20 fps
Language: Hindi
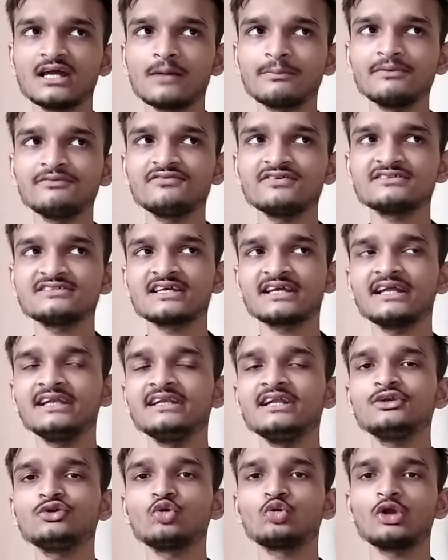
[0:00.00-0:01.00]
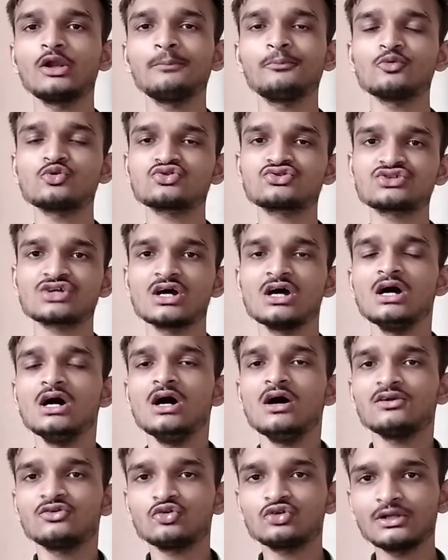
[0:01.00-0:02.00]
है आपकी सेकेंड है टोटल पोस्ट
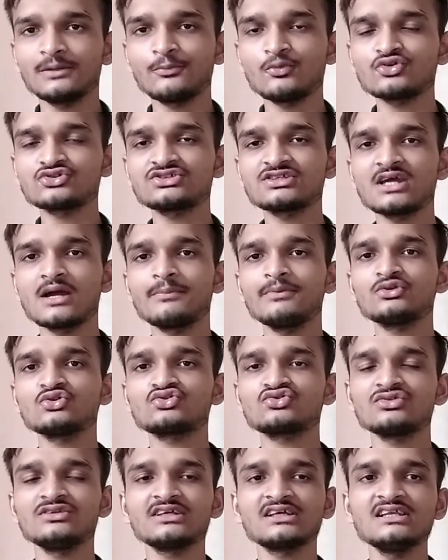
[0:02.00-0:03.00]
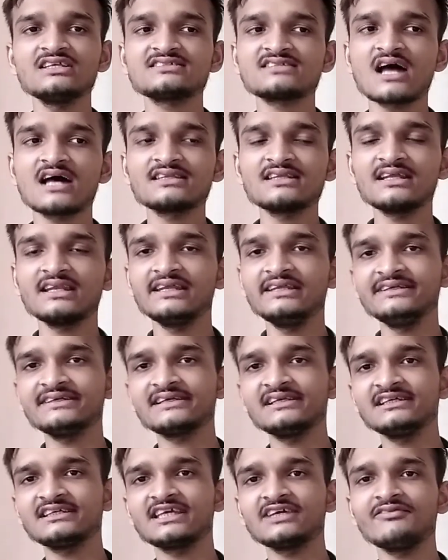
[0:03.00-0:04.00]
टोटल पोस्ट यहाँ पे दोस्तों निकली ज्यादा नहीं
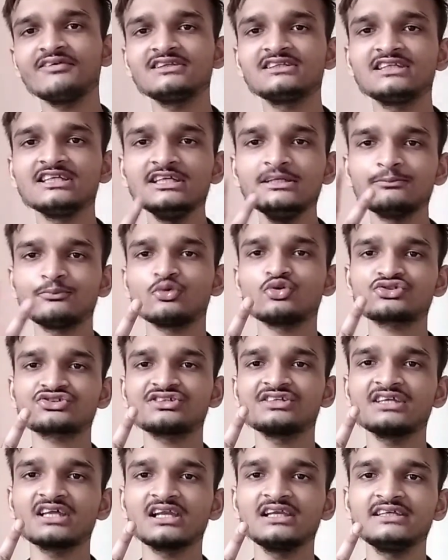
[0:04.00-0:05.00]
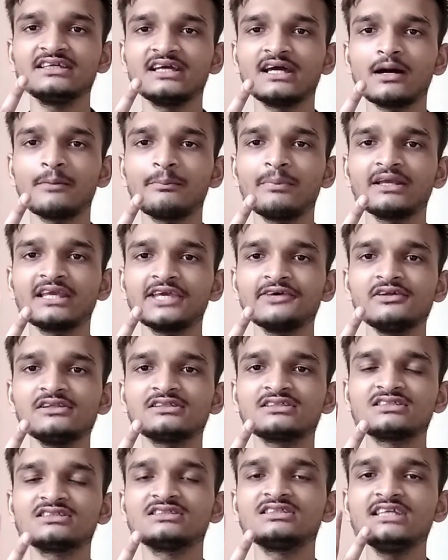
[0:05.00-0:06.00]
निकली केवल तीन पोस्ट निकली है यहाँ पे केवल
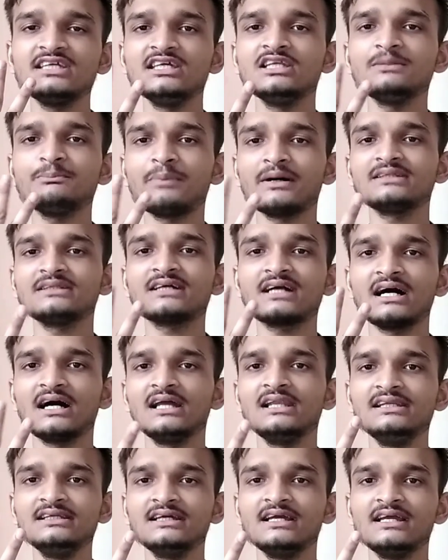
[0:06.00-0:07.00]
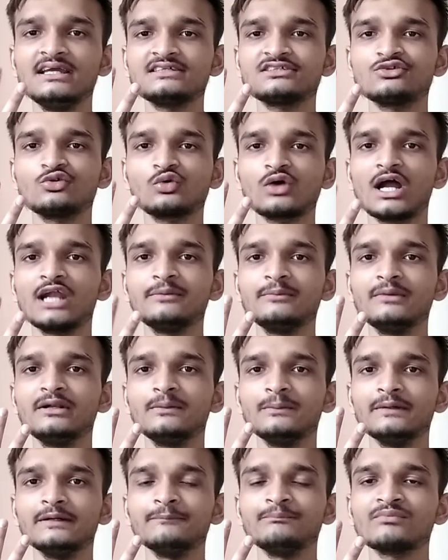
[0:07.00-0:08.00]
तीन पद खाली है इस
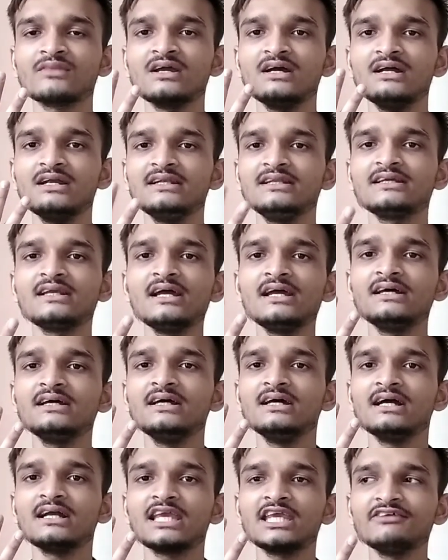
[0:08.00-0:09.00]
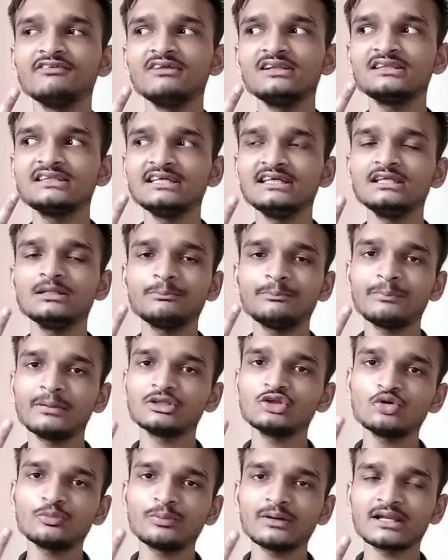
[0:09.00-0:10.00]
रिक्वायरमेंट में ठीक है केवल तीन
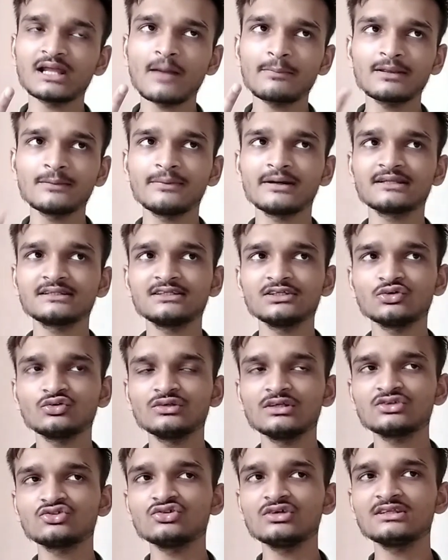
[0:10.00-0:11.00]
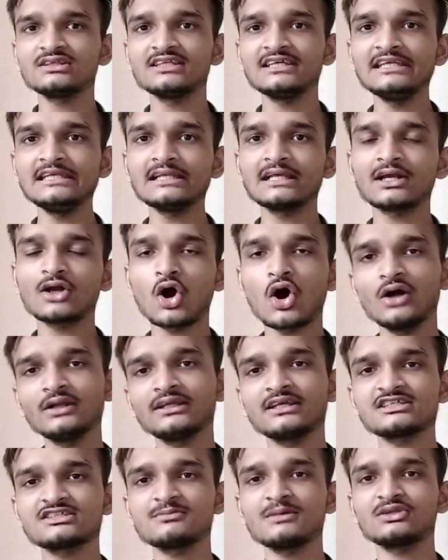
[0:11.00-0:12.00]
पदों पर आपकी भर्ती होनी तो ये तीन
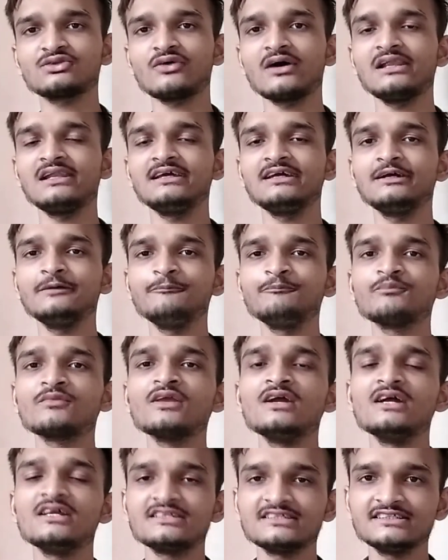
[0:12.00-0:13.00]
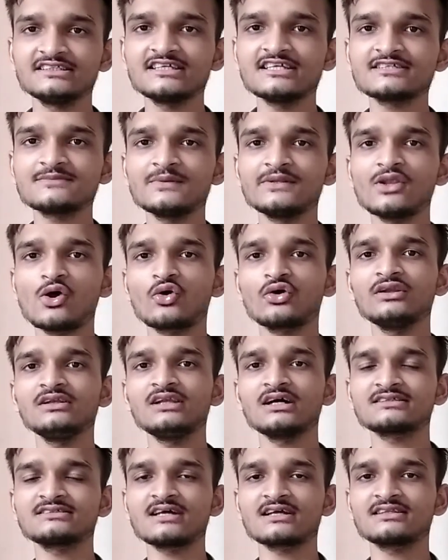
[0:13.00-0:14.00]
कौन किस्मत वाले हैं जिनकी इसमें नौकरी
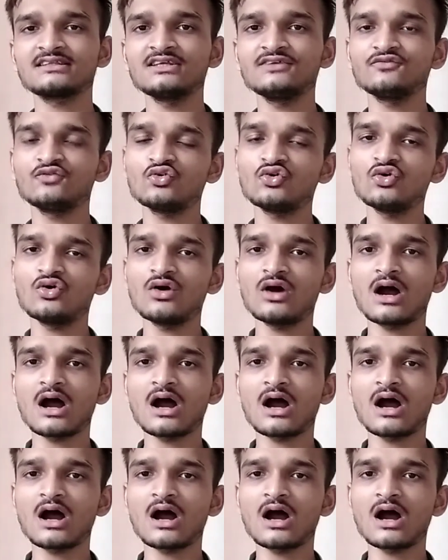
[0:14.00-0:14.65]
लग सकती है वो